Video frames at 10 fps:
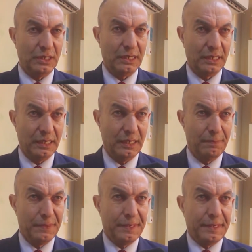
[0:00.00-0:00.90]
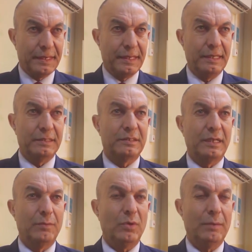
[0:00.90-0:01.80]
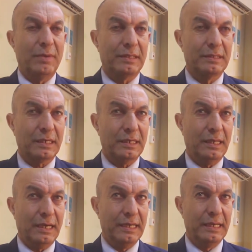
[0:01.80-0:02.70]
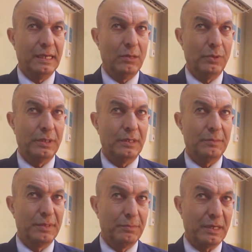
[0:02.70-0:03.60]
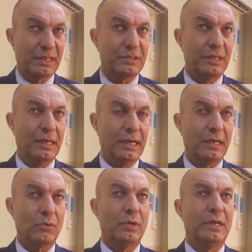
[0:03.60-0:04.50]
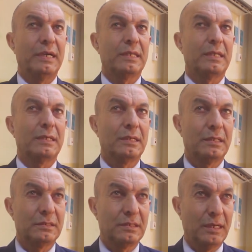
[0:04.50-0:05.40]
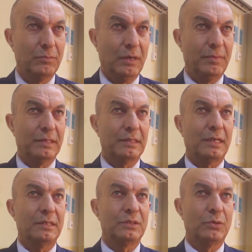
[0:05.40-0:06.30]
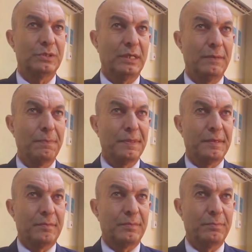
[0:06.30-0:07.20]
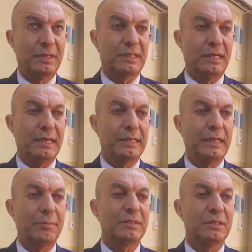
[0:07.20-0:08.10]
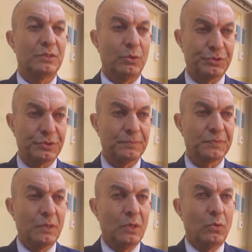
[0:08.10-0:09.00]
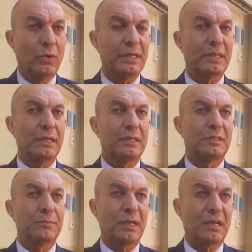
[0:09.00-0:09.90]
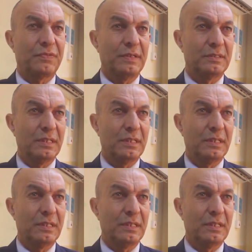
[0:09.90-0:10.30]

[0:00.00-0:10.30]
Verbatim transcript: إن شاء الله آه، استلام معاملة نقل العائلة من مركز إلى آخر وأيضا استلام معاملة نقل الزوجة من بيت الأهل إلى بيت الزوج وأيضا الاستمرار في